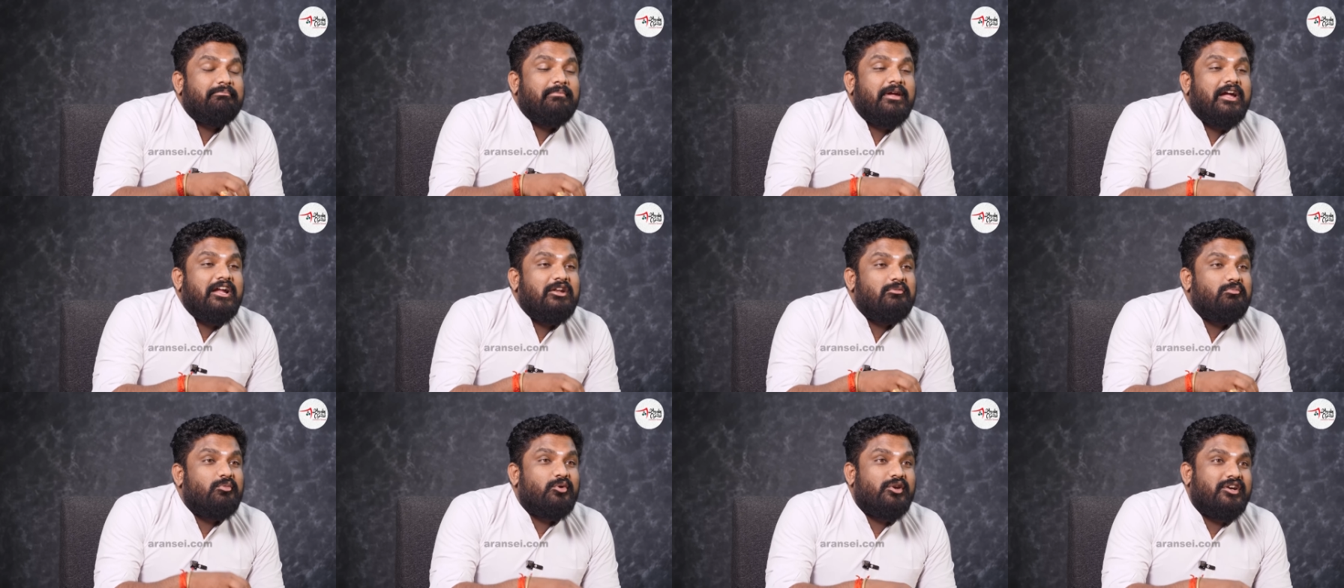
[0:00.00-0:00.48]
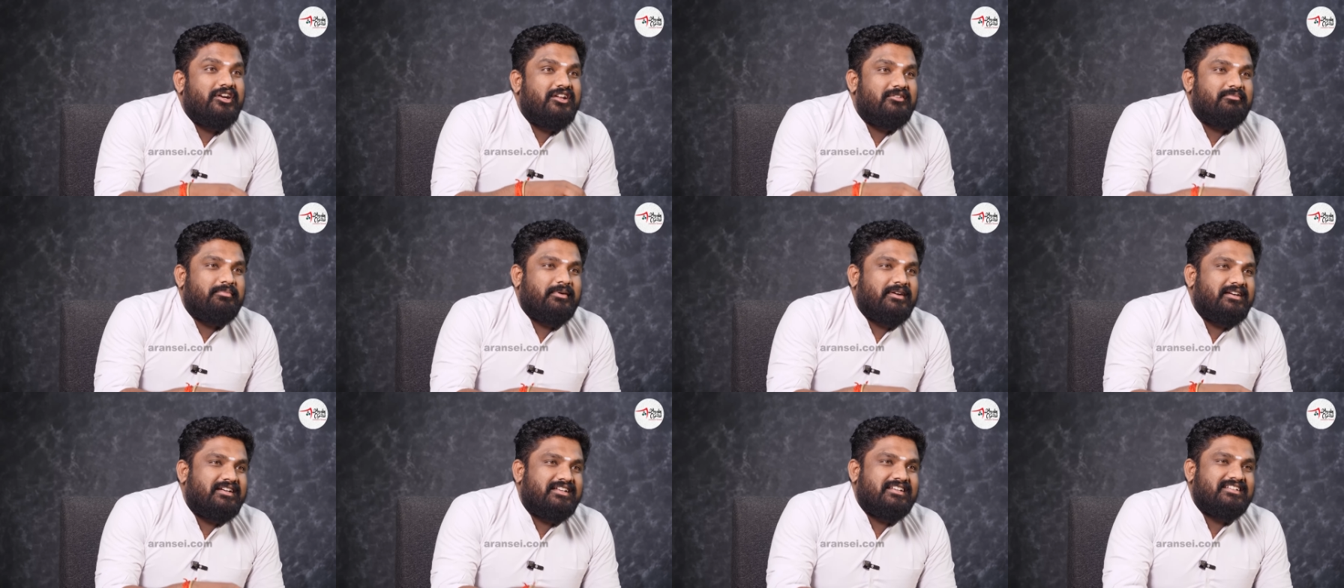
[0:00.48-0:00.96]
மேல்முறையீடு
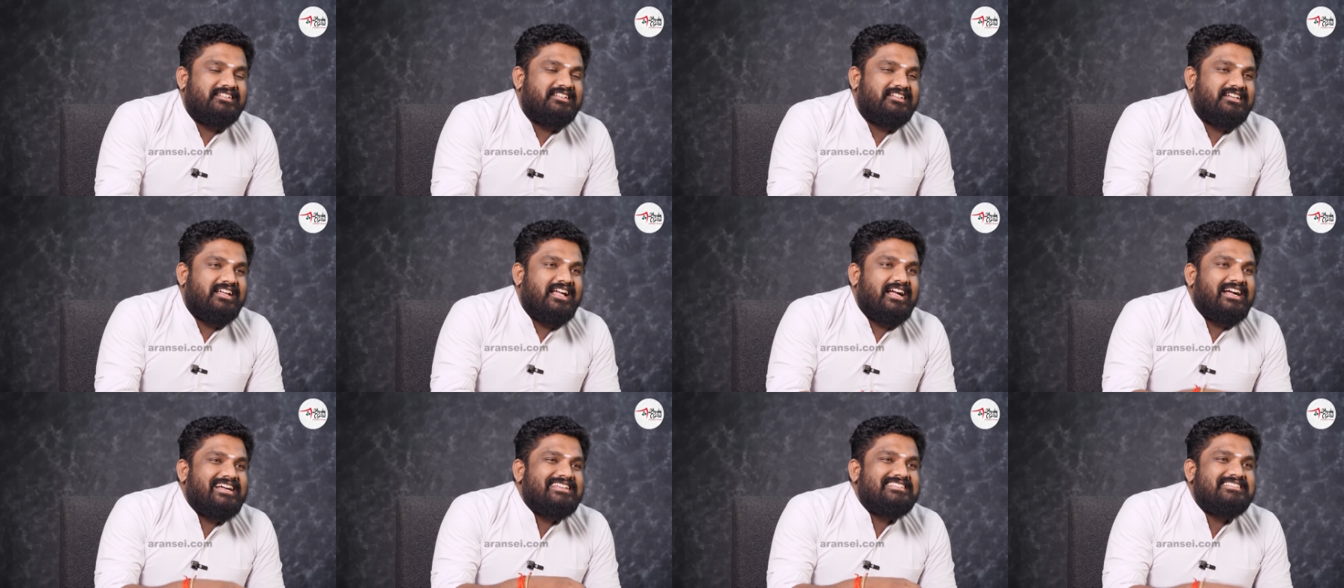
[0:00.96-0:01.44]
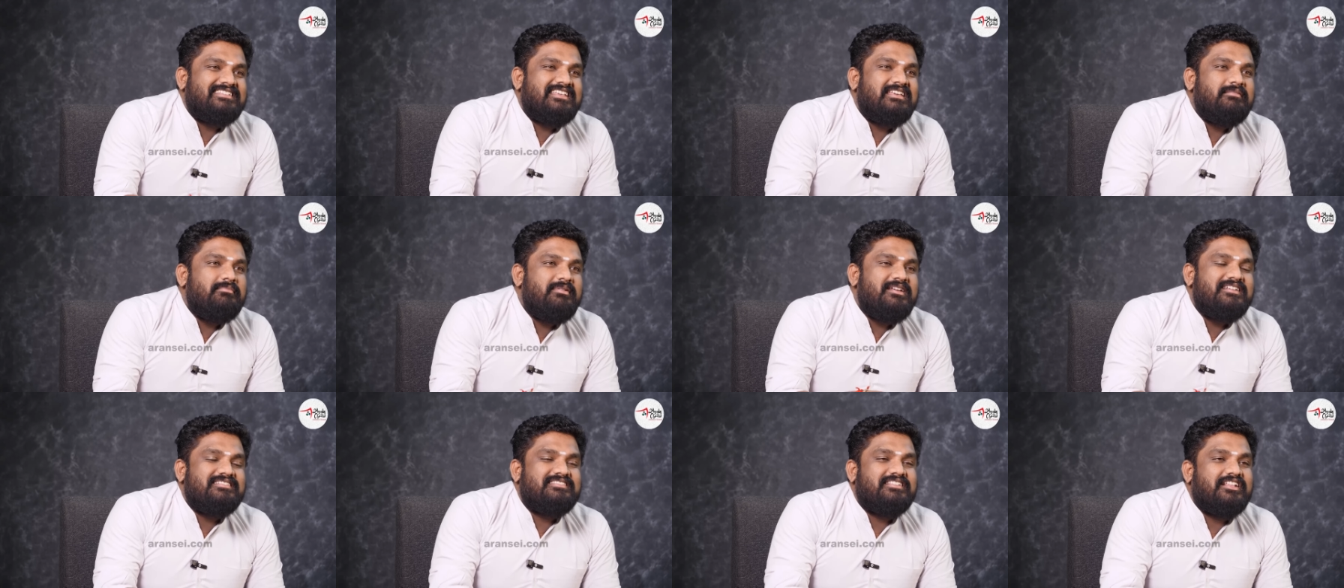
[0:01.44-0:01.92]
பண்றதுக்காக
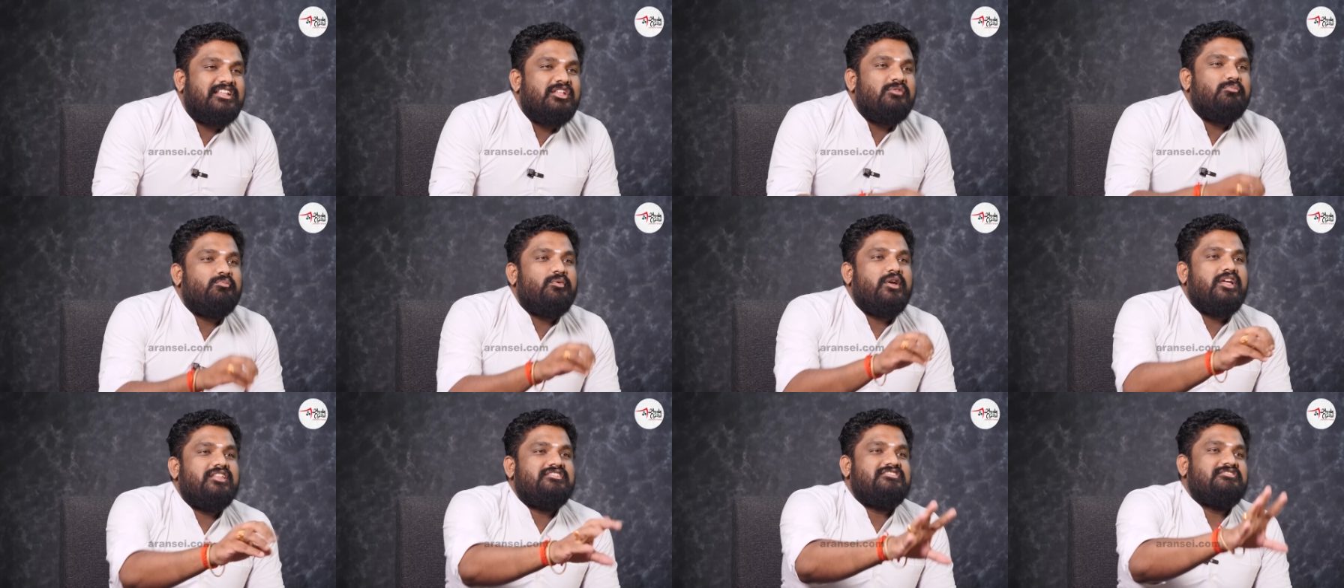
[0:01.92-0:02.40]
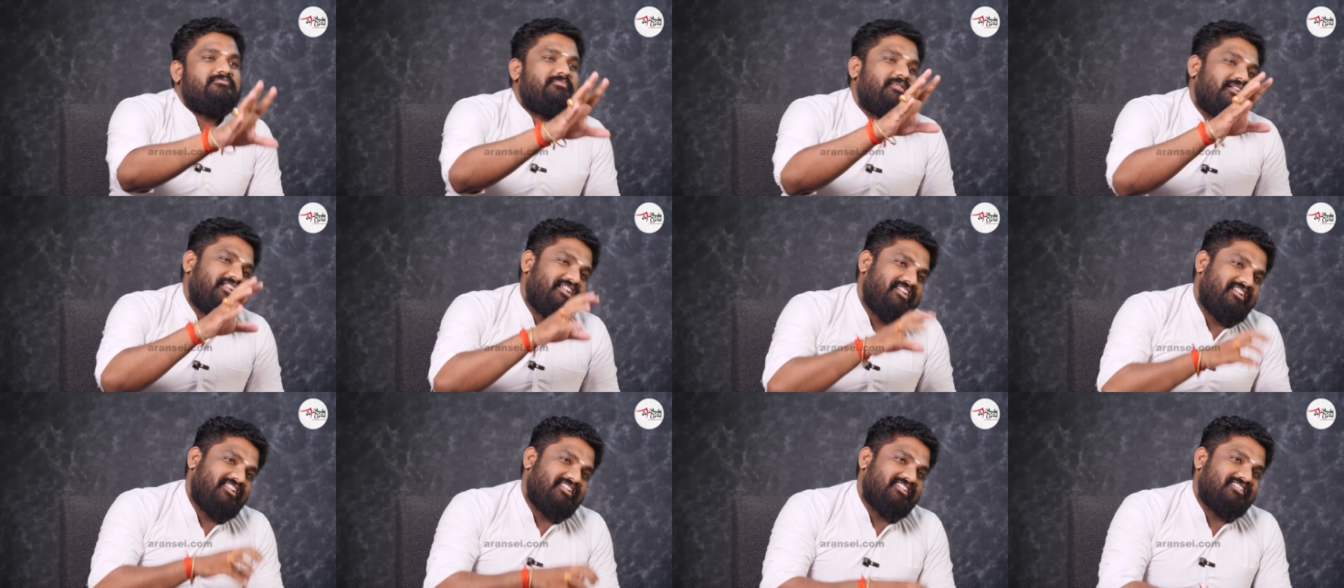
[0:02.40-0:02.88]
சிபிஐசிடி e முயற்சி
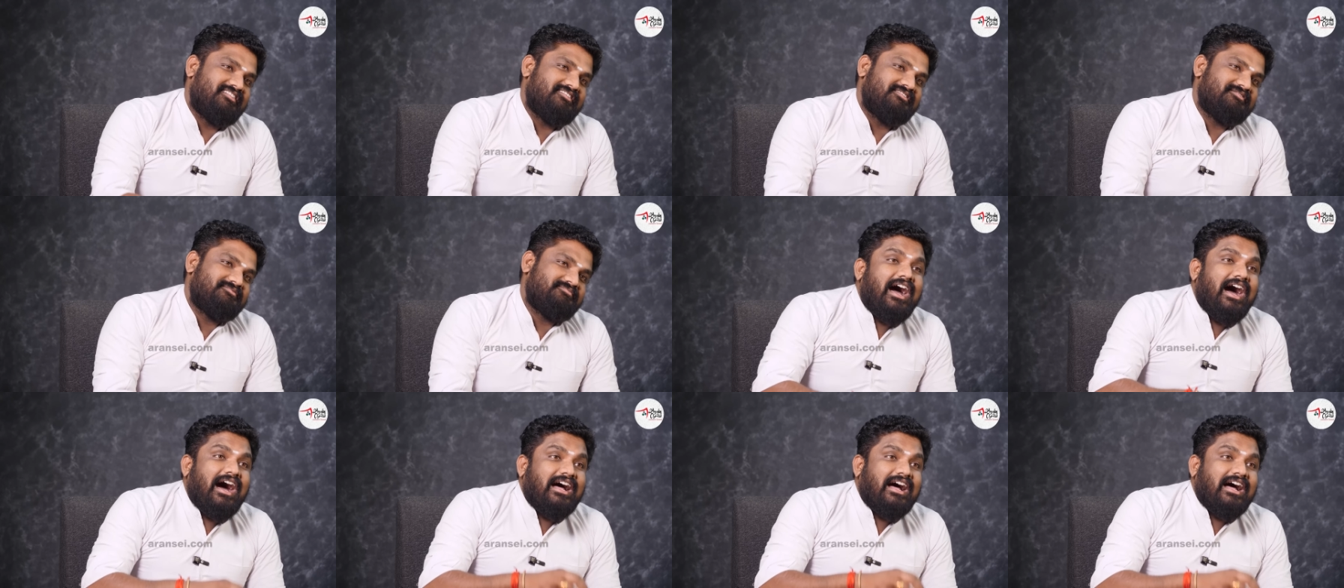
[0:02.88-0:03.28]
பண்ணிட்டு இருக்கு